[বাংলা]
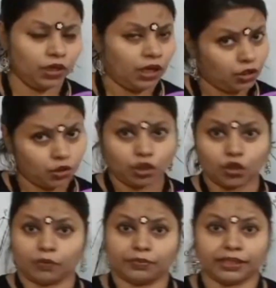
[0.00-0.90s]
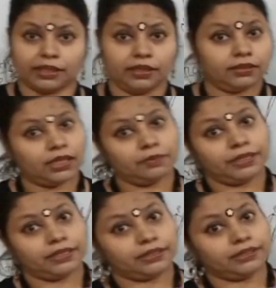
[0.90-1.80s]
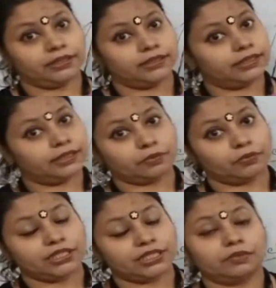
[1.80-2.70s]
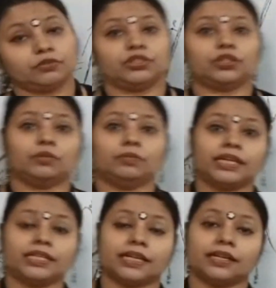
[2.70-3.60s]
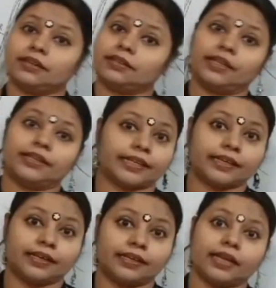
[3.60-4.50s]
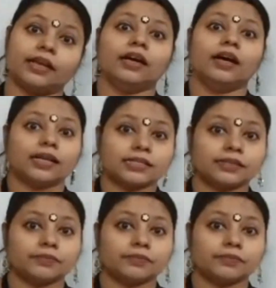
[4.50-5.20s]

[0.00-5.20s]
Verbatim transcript: যদি কম থাকে তাহলে ব্র্যাডিকার্ডিয়া যেটা আমরা বলেছিলাম যদি বেড়ে যায় তাহলে ট্যাকিকার্ডিয়া আছে